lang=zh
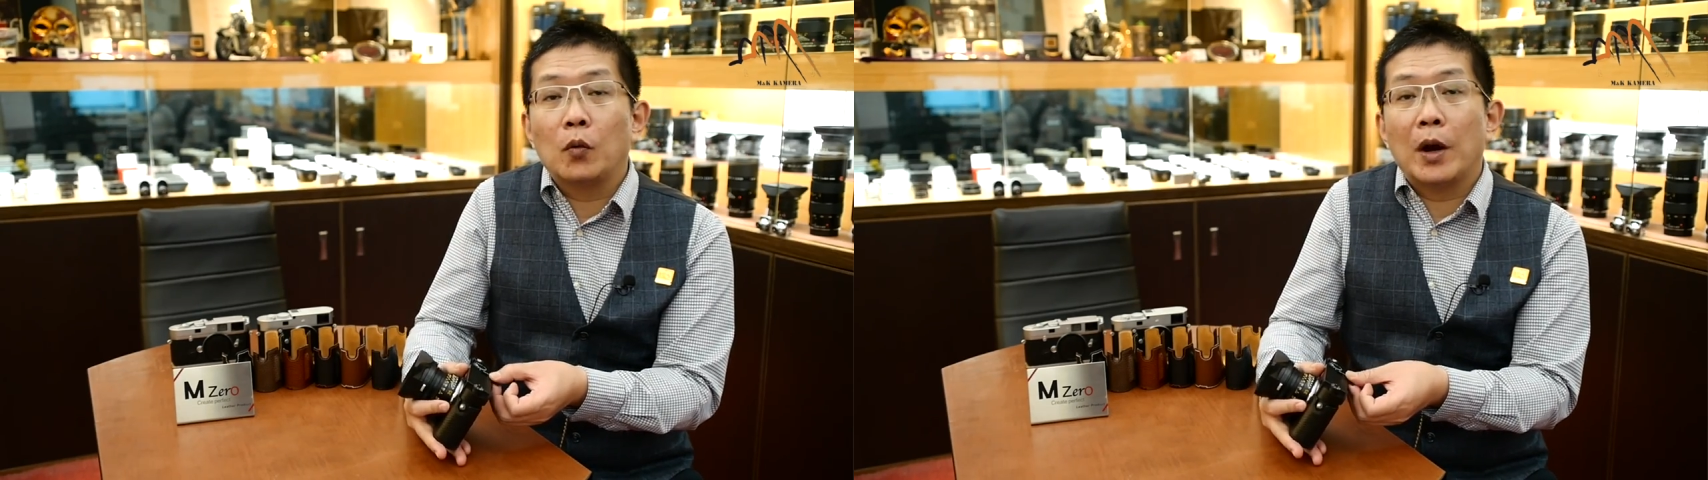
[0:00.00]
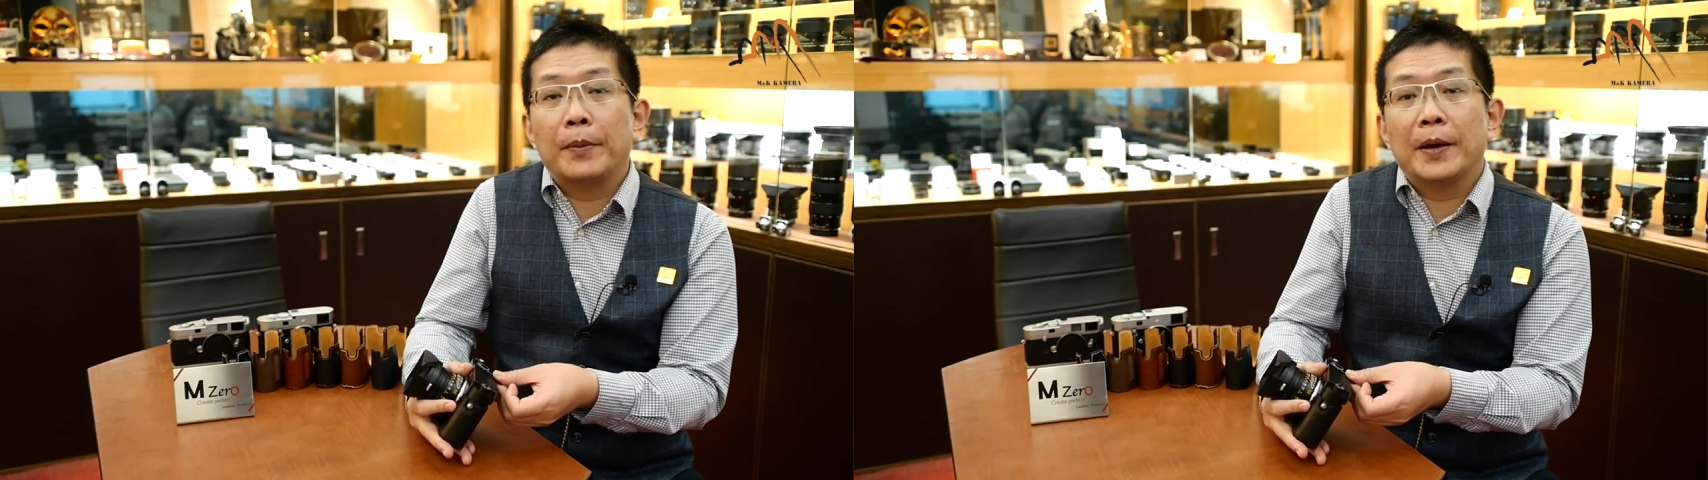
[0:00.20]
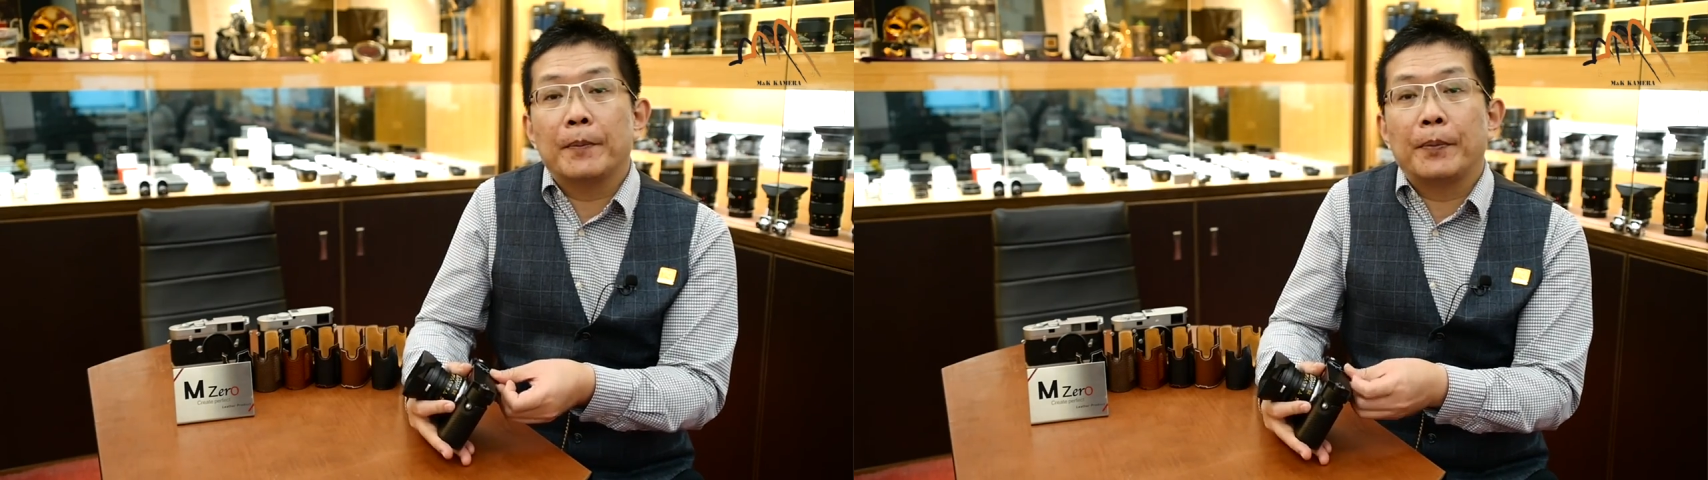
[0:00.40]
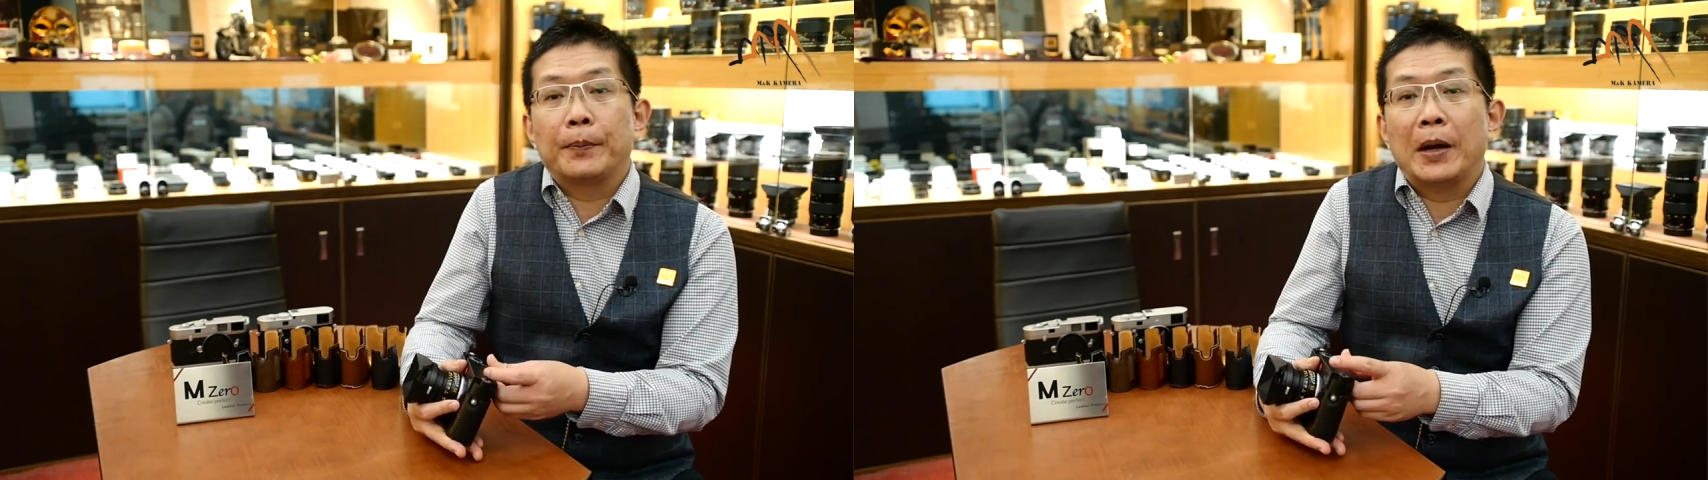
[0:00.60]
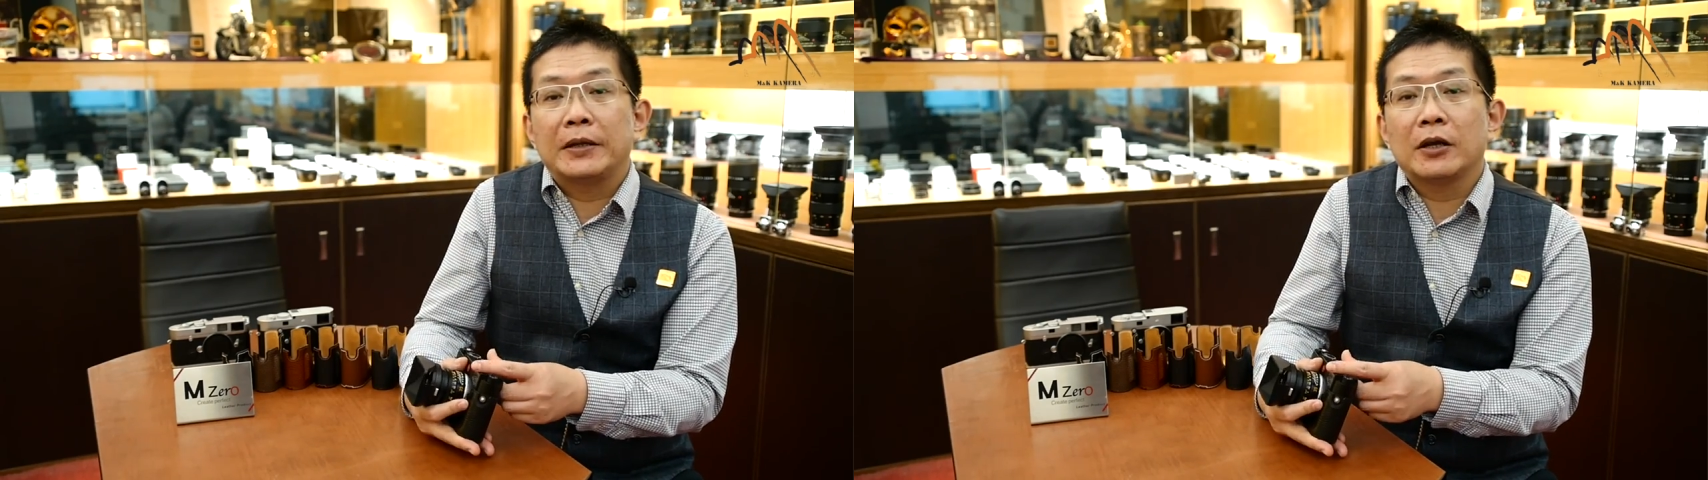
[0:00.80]
外面
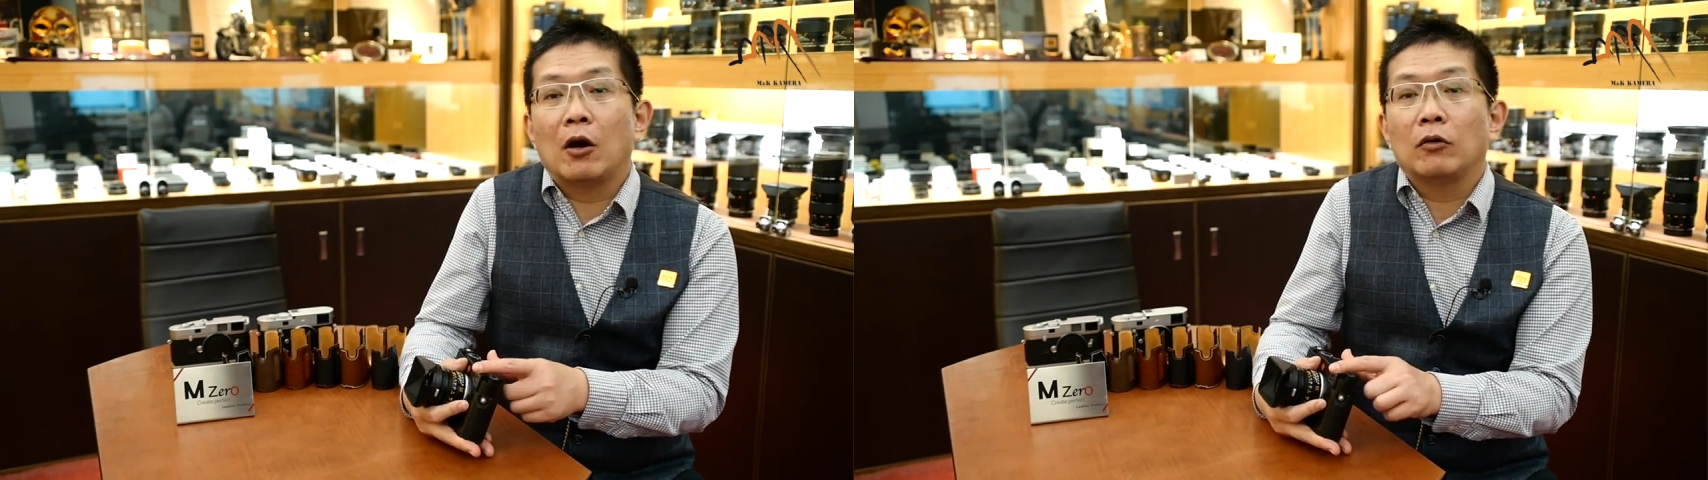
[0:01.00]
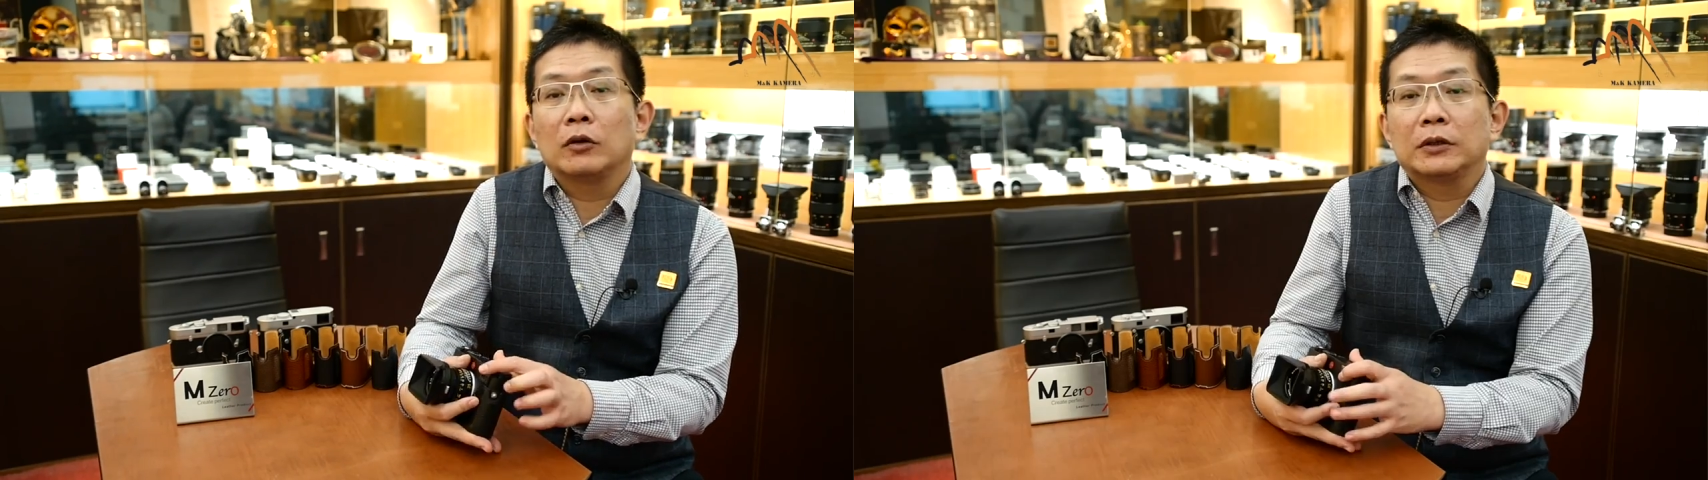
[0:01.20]
拍照，